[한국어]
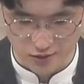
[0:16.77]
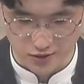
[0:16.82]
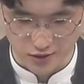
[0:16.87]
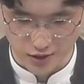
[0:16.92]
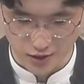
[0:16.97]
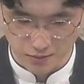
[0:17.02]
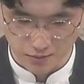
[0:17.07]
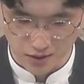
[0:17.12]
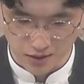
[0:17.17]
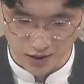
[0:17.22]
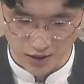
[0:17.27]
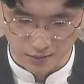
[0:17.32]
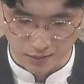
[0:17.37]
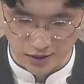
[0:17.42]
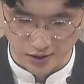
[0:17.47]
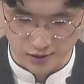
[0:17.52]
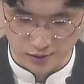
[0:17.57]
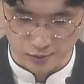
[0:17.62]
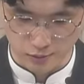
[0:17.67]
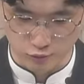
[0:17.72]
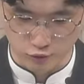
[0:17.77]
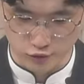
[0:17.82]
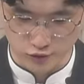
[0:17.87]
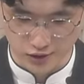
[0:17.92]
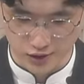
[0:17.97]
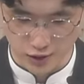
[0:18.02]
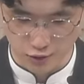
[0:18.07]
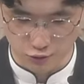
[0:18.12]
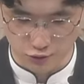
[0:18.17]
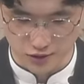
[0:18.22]
느헤미야의 말씀을
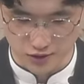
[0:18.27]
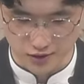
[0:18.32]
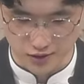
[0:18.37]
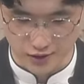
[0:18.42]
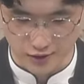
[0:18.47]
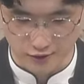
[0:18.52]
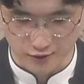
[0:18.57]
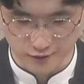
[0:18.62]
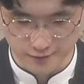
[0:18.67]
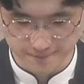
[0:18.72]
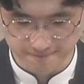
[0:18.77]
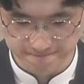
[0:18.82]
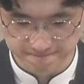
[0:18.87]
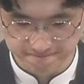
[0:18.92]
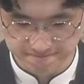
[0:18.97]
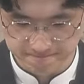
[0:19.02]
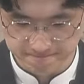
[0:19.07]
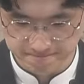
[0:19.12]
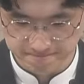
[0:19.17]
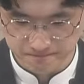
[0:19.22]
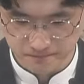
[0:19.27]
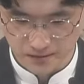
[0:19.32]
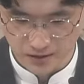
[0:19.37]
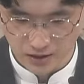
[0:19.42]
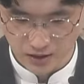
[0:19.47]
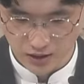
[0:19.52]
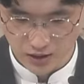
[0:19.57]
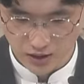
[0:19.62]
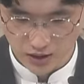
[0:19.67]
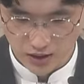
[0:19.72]
묵상하고 있는데요.
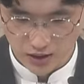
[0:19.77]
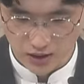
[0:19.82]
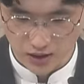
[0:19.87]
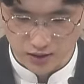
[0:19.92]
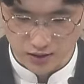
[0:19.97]
이